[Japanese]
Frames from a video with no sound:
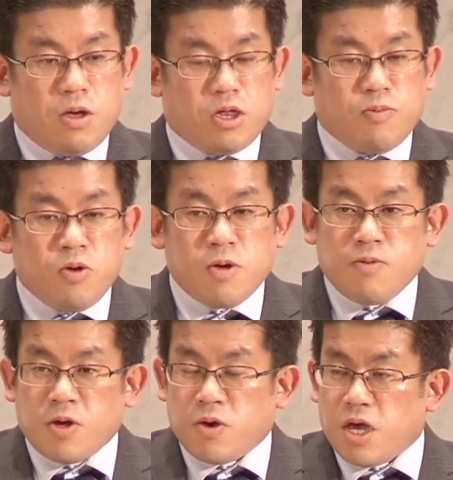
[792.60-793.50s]
自分は
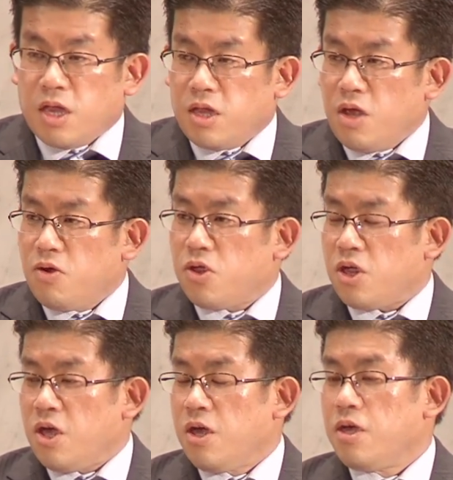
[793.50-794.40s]
うまくやっている
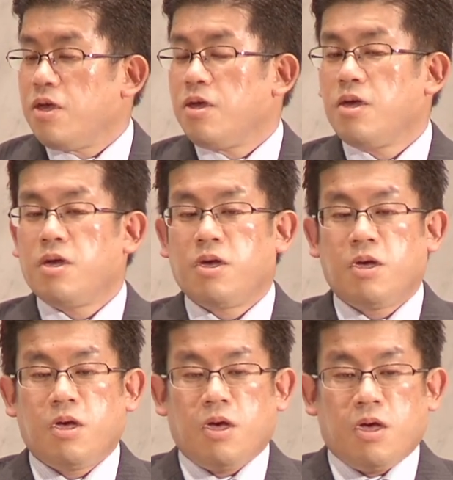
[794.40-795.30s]
し、
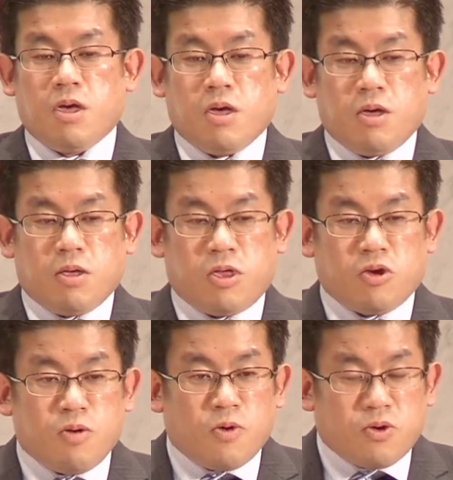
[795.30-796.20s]
す
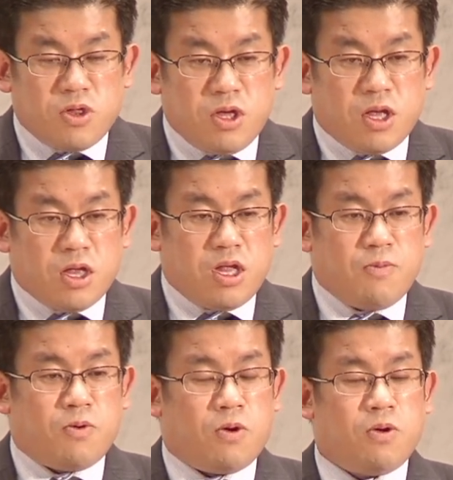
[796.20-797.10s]
ぐ牧師になっ
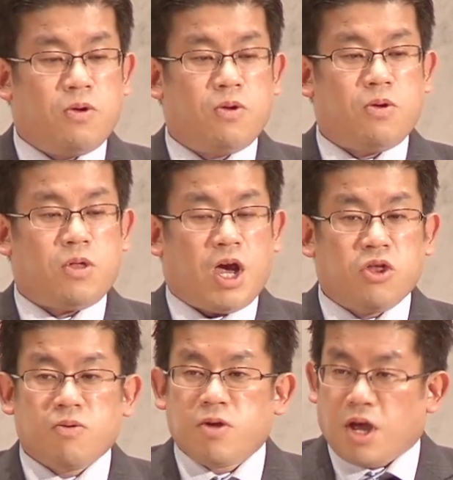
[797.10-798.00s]
ても
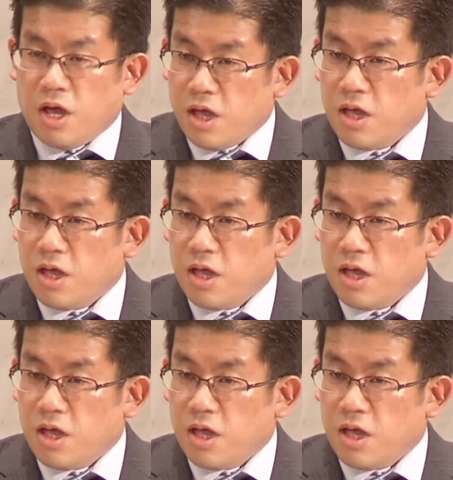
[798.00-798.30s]
大丈夫だ。